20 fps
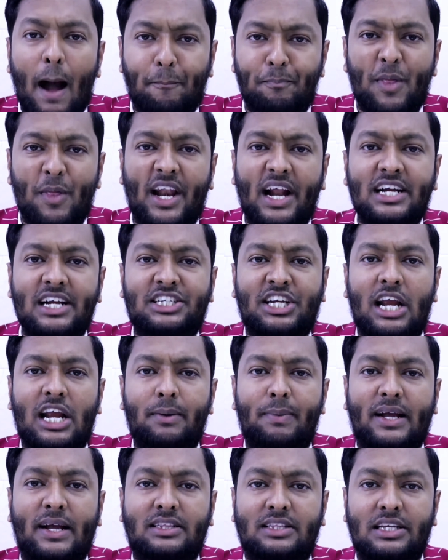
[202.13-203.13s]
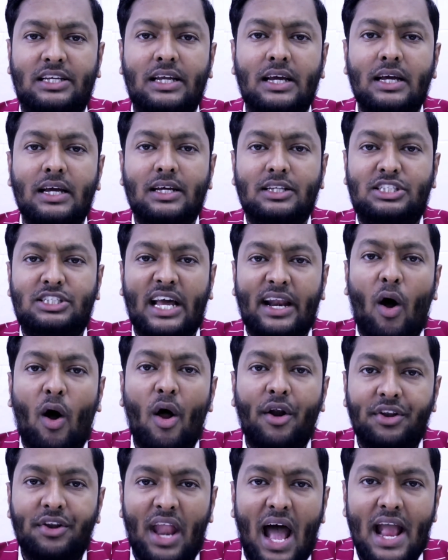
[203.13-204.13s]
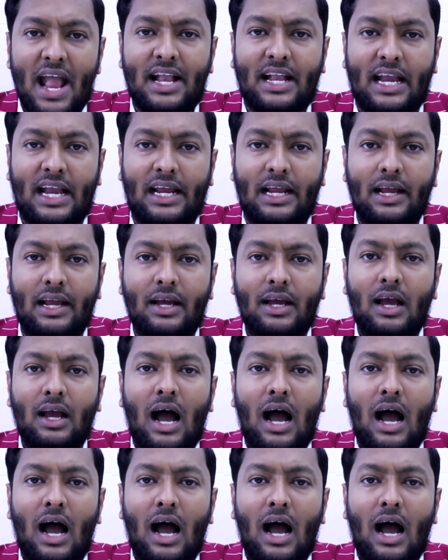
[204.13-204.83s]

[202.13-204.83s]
আপনারাই সেই ব্যক্তি যারা অন্যায়কে